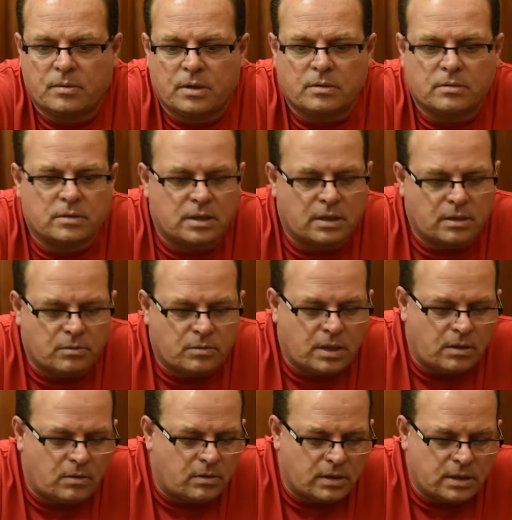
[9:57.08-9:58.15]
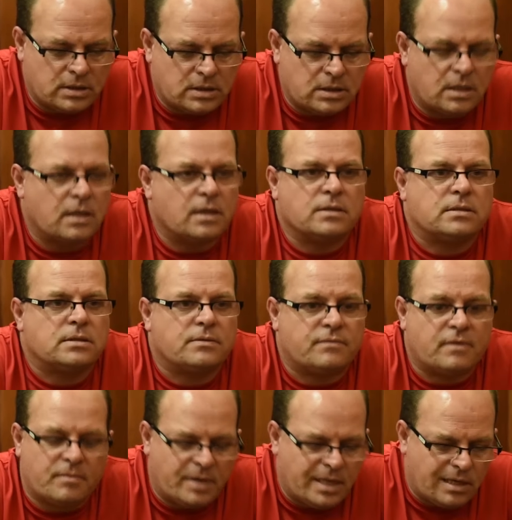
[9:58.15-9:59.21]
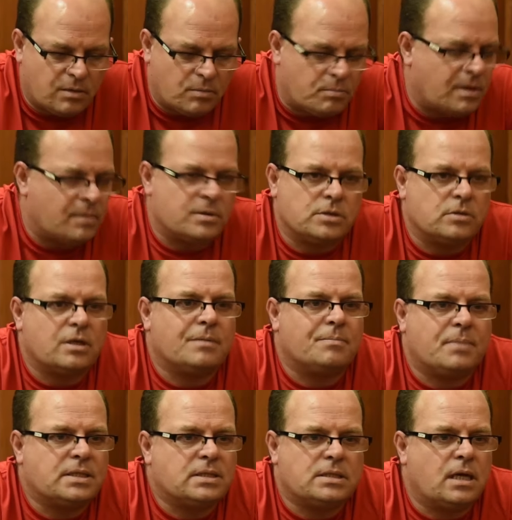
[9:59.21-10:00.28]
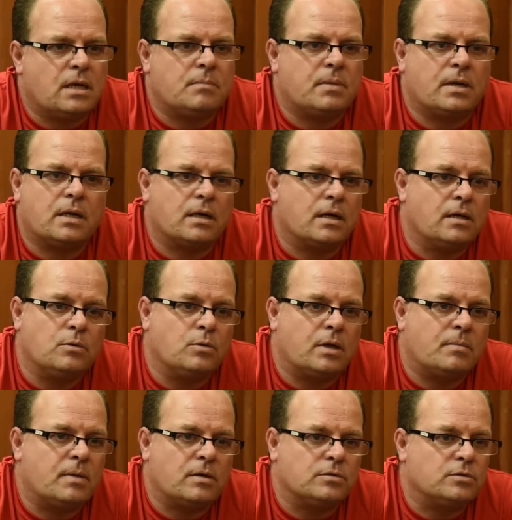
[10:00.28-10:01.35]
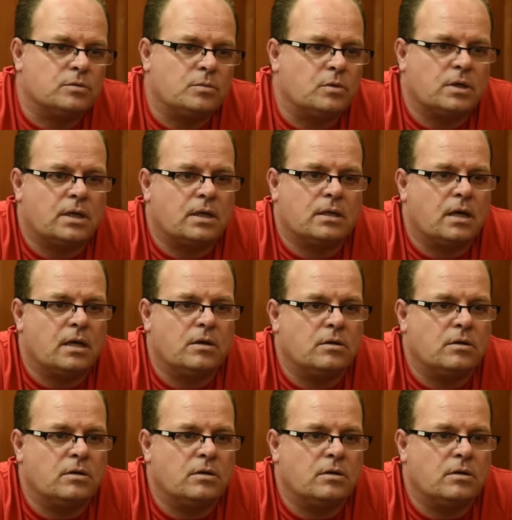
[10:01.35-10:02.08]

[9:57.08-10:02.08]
bueno, que una orden llegue, que se fabrique un pabellón especial para que él duerma con su mujer día